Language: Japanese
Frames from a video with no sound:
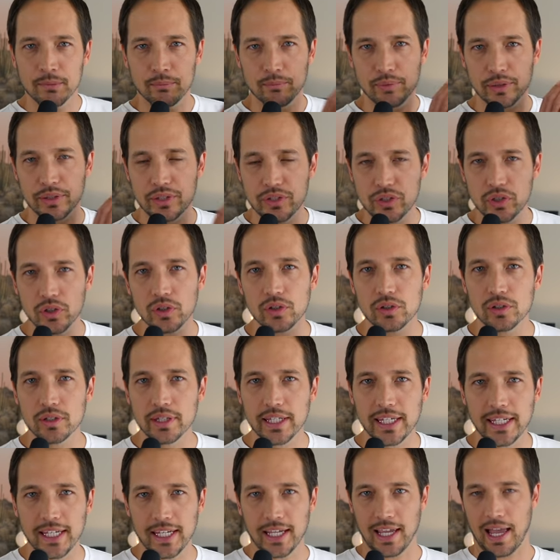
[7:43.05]
部長
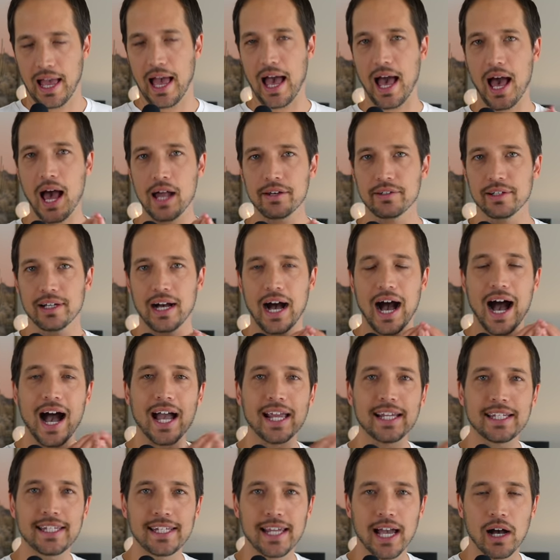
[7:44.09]
にある
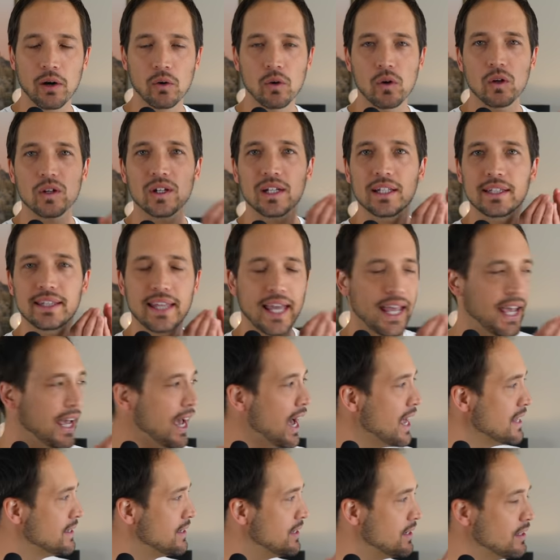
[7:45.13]
アイディアを
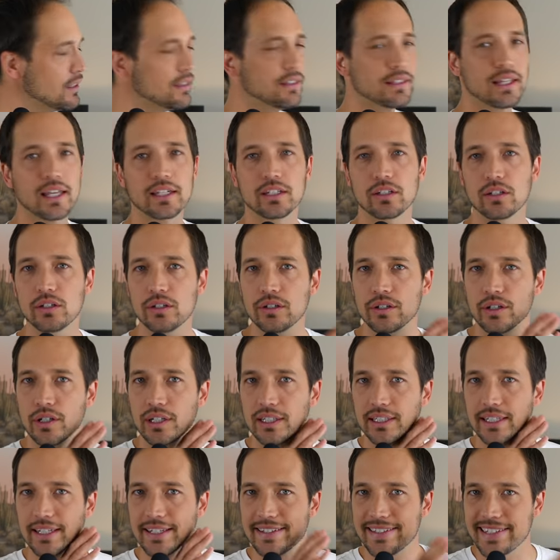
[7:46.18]
提案するってい
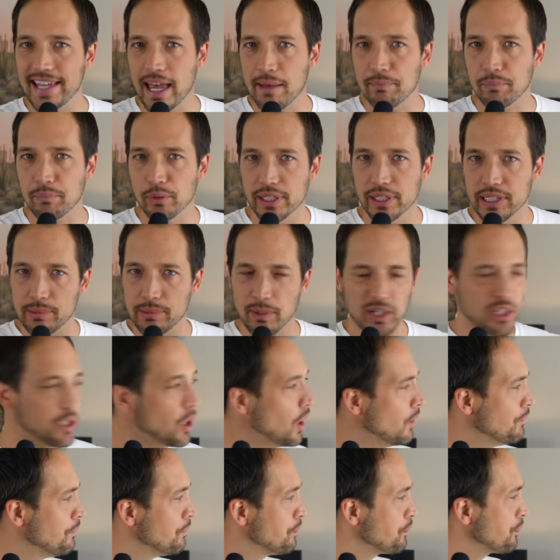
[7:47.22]
うエグザンプルにしま
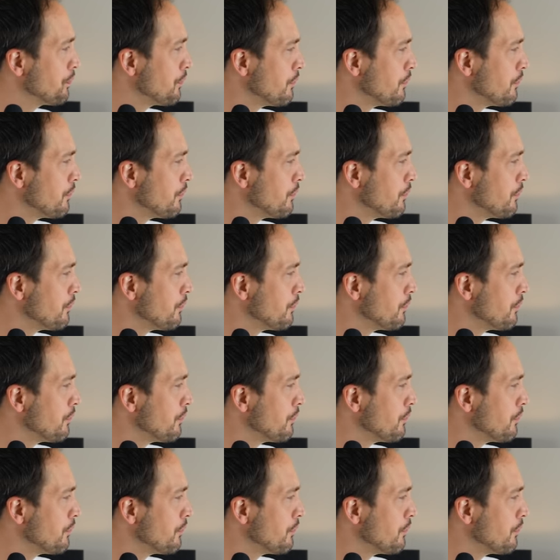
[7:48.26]
しょ